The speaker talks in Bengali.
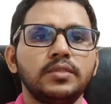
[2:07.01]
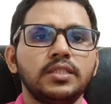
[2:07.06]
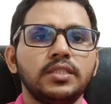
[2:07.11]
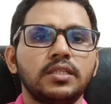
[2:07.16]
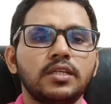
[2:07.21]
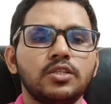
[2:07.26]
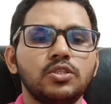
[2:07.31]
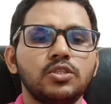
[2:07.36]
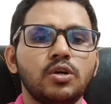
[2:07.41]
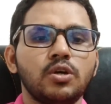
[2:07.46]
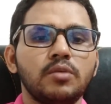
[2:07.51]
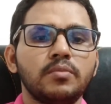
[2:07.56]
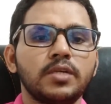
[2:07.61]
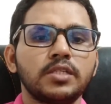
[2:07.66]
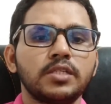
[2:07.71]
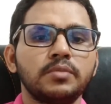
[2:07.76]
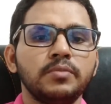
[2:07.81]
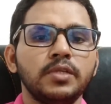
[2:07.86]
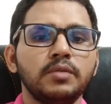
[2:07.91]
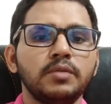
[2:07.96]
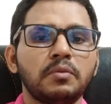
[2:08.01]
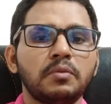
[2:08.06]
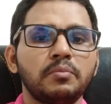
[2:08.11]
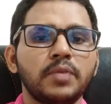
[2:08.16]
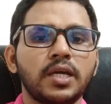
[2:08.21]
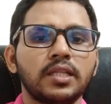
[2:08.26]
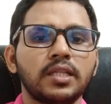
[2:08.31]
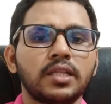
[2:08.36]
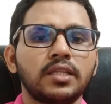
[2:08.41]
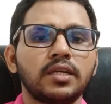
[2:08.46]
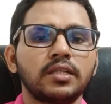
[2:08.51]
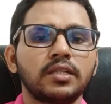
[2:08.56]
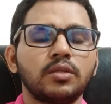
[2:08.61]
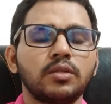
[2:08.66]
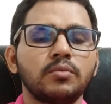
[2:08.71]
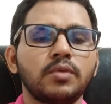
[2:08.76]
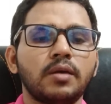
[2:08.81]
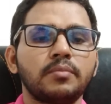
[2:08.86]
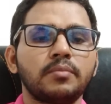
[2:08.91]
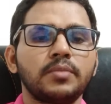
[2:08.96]
যেটা ছয় মাস মিনিমাম মেয়াদ থাকতে
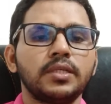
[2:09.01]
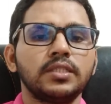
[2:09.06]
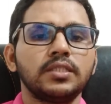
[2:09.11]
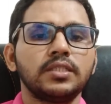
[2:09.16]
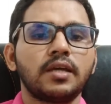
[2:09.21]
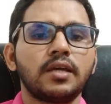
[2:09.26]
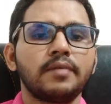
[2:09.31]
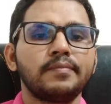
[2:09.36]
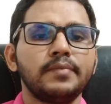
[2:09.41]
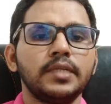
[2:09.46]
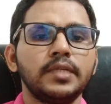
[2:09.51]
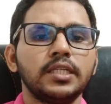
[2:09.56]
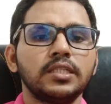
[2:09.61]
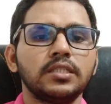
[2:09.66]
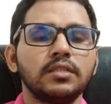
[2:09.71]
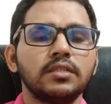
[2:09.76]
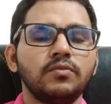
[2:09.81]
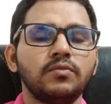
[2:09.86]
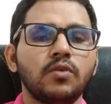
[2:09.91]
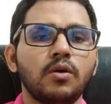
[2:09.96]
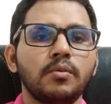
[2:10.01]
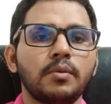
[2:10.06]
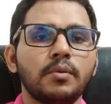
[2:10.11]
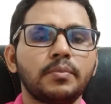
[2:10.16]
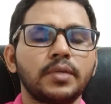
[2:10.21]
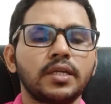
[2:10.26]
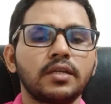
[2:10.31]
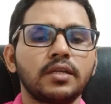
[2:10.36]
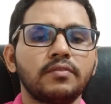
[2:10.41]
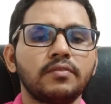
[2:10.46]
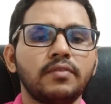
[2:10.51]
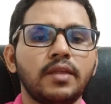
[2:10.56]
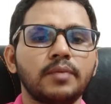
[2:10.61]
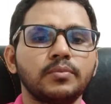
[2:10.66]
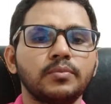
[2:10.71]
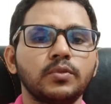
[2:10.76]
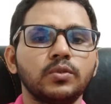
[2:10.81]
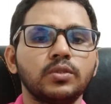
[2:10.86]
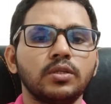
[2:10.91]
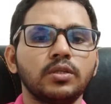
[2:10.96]
হবে আপনার যেটা অ্যাপ্লিকেশন ফর্ম আপনাকে এটা ফিল
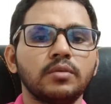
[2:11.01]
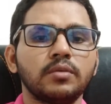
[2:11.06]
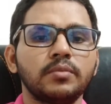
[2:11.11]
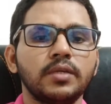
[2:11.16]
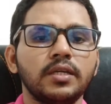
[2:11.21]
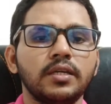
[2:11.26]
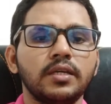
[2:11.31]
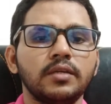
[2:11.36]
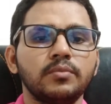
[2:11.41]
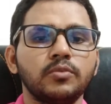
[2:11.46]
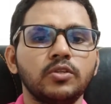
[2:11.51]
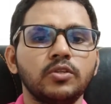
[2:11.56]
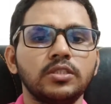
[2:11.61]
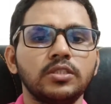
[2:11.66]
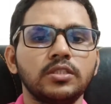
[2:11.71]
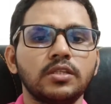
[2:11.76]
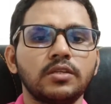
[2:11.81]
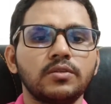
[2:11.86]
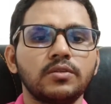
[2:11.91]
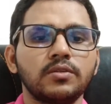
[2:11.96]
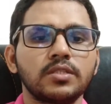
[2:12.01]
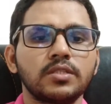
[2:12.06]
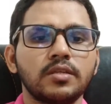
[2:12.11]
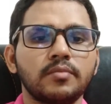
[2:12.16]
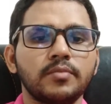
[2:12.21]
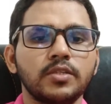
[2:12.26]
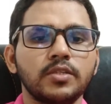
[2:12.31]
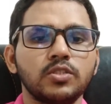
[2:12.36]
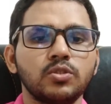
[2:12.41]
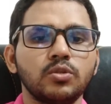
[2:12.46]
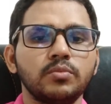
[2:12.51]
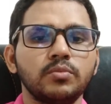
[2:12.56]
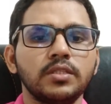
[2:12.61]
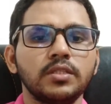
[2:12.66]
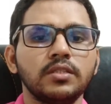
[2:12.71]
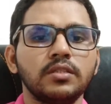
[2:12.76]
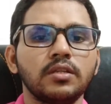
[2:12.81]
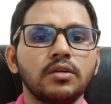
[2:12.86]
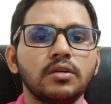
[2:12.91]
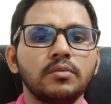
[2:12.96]
করতে হবে এরপরে যেটা রয়েছে আপনার ছবি
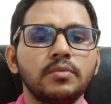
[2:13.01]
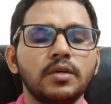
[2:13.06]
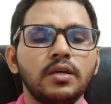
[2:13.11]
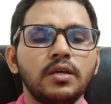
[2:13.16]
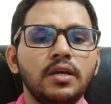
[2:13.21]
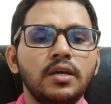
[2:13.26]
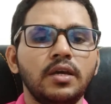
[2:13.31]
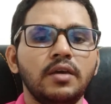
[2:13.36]
দিতে হবে